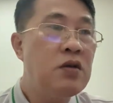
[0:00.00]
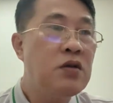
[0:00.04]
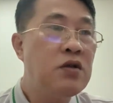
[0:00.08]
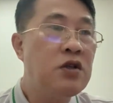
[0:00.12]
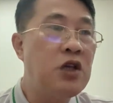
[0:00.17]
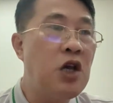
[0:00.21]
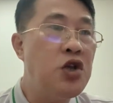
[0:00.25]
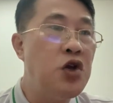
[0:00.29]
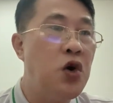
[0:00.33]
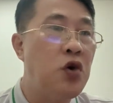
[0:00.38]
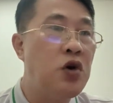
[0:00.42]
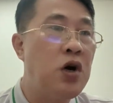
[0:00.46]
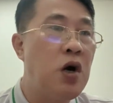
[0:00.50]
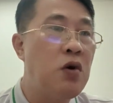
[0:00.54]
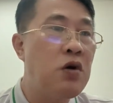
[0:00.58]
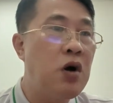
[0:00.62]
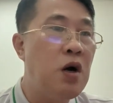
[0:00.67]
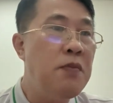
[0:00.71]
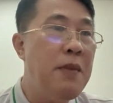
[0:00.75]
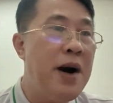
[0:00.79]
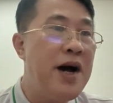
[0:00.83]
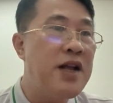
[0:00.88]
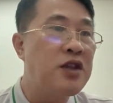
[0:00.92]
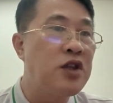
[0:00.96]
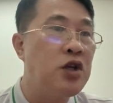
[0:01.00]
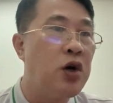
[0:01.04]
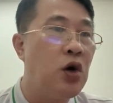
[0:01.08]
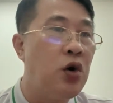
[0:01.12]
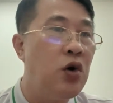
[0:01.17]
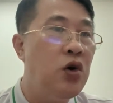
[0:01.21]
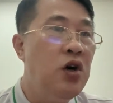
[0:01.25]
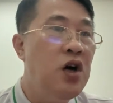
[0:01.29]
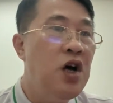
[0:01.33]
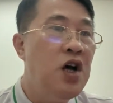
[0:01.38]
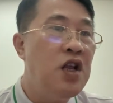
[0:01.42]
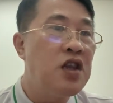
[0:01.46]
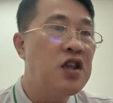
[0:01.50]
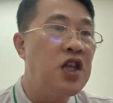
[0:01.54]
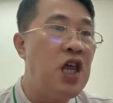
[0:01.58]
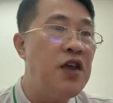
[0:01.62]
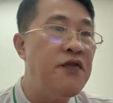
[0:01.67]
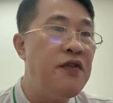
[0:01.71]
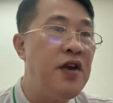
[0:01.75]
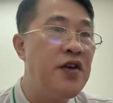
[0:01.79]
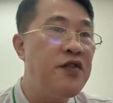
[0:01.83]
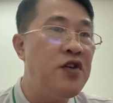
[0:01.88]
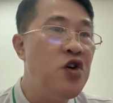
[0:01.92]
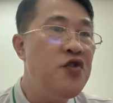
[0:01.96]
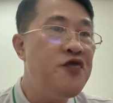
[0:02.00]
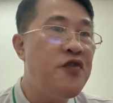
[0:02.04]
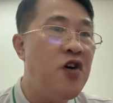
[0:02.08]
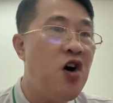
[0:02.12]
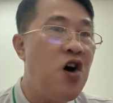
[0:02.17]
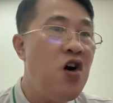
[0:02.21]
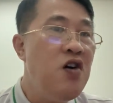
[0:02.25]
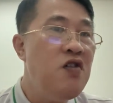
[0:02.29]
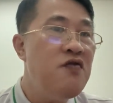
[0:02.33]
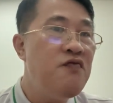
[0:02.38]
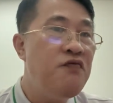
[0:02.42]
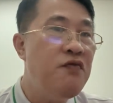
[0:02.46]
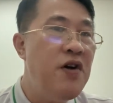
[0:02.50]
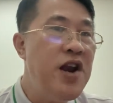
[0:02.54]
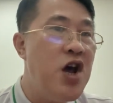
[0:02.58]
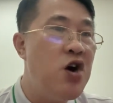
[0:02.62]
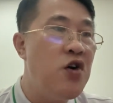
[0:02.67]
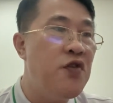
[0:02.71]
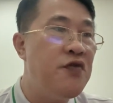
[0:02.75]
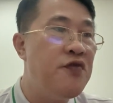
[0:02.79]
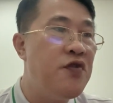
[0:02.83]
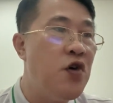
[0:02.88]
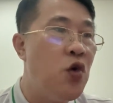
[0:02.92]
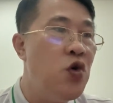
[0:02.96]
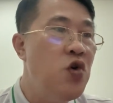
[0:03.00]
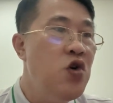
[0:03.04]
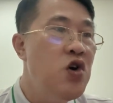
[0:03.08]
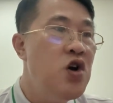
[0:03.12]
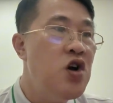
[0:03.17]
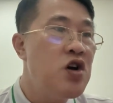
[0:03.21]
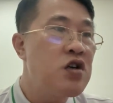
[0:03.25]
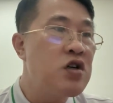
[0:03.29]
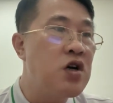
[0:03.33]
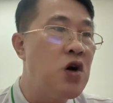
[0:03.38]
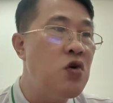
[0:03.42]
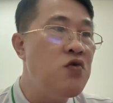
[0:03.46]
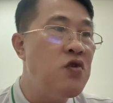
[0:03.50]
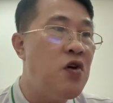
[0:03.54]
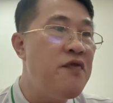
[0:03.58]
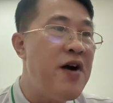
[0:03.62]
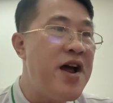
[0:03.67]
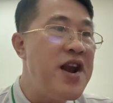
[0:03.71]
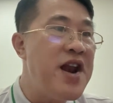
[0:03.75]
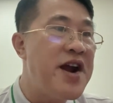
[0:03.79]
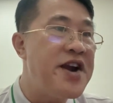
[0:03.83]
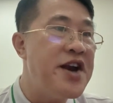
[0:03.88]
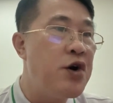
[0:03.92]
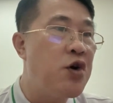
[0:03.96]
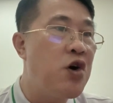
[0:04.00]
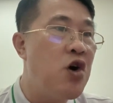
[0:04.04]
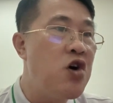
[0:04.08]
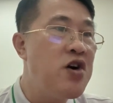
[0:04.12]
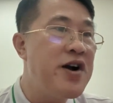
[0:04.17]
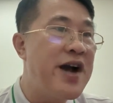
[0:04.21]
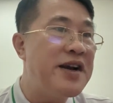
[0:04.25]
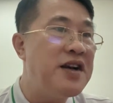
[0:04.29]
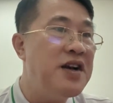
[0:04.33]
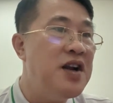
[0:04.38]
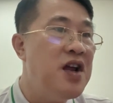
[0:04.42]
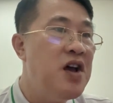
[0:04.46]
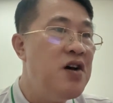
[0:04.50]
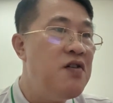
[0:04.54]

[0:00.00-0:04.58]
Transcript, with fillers: cho dù không có bà Tổ thì việc đối phó với Lèo Vũ cũng không phải là điều khó khăn